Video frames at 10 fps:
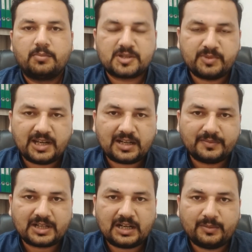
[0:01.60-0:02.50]
बसमिल
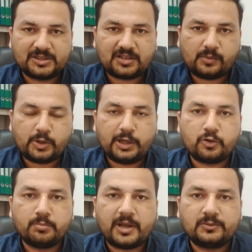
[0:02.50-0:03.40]

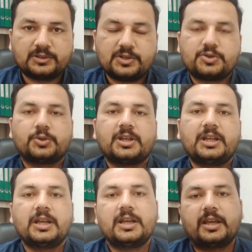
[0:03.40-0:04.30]
अल्लाम मैं हूं चौधरी
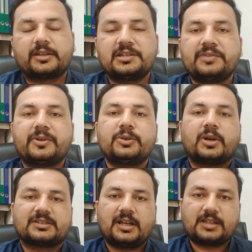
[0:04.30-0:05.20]
एक नई वीडियो
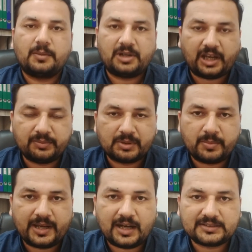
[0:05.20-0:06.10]
के साथ आपकी खिदमत
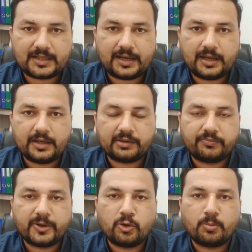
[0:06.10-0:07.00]
में हाज़िर हैं
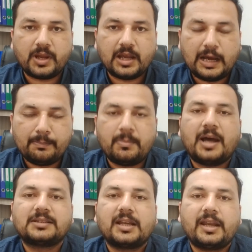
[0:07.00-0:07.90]
इस वीडियो में हम
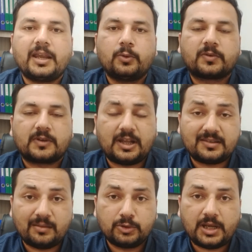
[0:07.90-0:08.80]
बात करेंगे उस
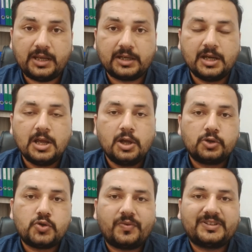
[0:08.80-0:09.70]
ख़त से मुतलिक
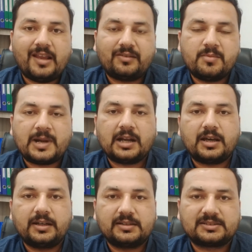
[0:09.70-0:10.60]
जो वज़ी अजम इमरान
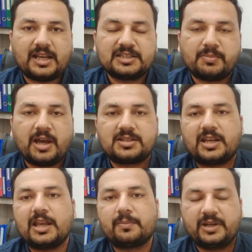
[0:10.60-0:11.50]
खान ने सताईस मार्च
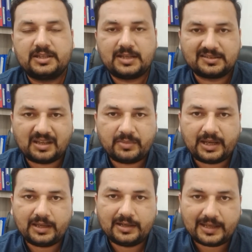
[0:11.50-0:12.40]
के अपने जलसे
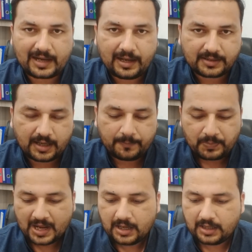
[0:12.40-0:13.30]
में लहराया
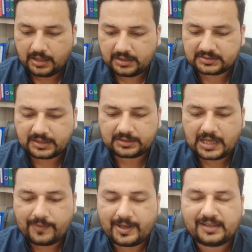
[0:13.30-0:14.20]
था इस ख़त
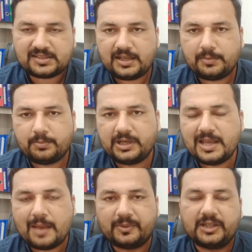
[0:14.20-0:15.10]
के हवाले से
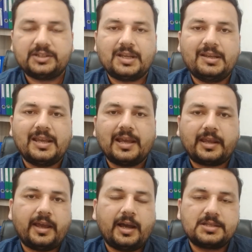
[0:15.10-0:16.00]
बड़ी हैपनिंग यही है
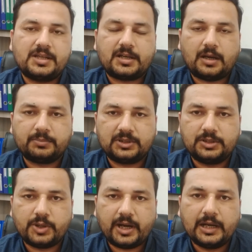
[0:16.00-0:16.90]
कि आज ये ख़त
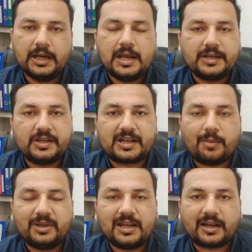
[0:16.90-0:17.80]
जो है ये
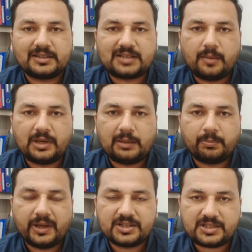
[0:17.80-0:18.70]
काबीना के सामने
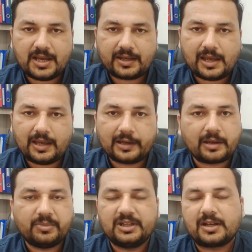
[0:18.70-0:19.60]
पेश किया गया है
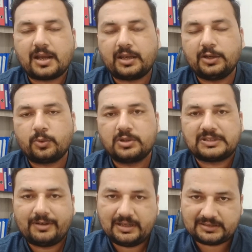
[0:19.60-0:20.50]
काबीना अरकान को
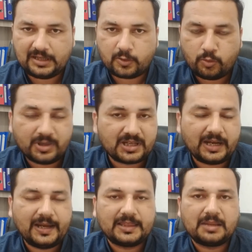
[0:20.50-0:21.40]
इस हवाले से हुकूमत
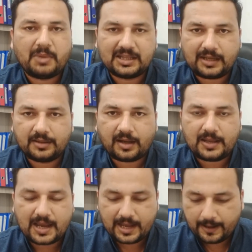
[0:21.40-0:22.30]
ने अहतमाद के अंदर
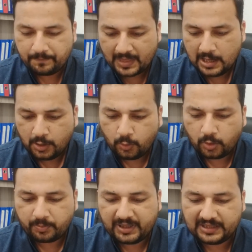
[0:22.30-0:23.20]
लिया है
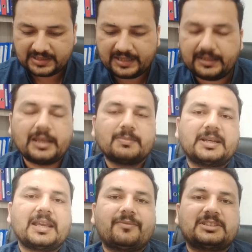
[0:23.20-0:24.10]
और फिर यही नहीं
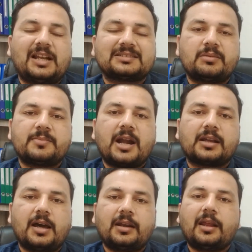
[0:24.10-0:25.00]
बल्कि वज़ी अजम
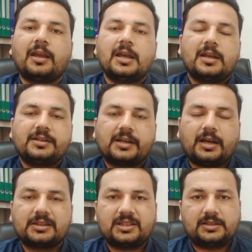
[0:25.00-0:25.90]
इमरान खान ने यह
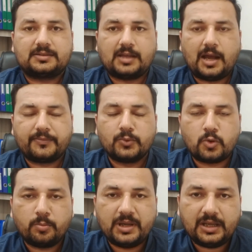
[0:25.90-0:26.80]
ख़त सहाफ़ियों
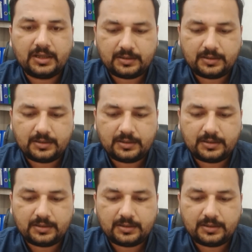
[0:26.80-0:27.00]
को भी